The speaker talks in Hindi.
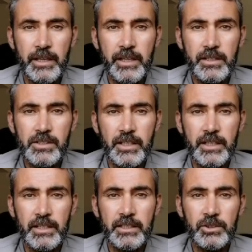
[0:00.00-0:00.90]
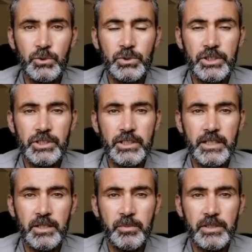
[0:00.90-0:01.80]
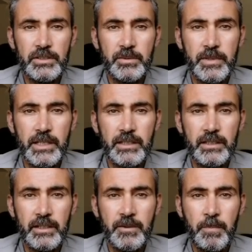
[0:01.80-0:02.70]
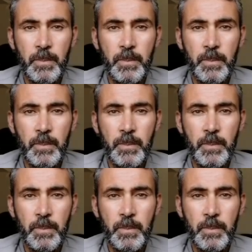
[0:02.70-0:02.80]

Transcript: एक शटगन के दूसरे शटगन में इस्तेमाल करें